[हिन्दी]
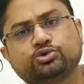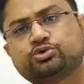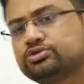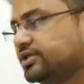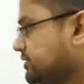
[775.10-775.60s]
यू
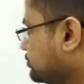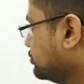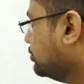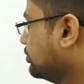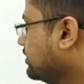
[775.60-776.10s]
थिंक
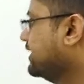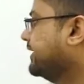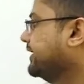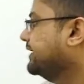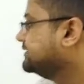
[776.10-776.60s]
सो
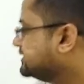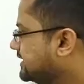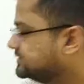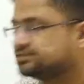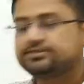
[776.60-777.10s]
इस
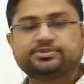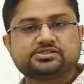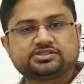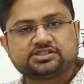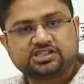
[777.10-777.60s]
आंसर में
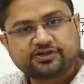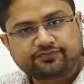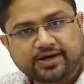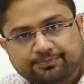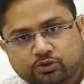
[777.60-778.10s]
सिर्फ
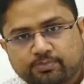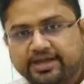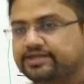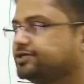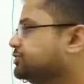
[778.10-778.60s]
आपको
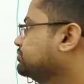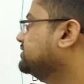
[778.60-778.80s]
मैग्नीट्यूड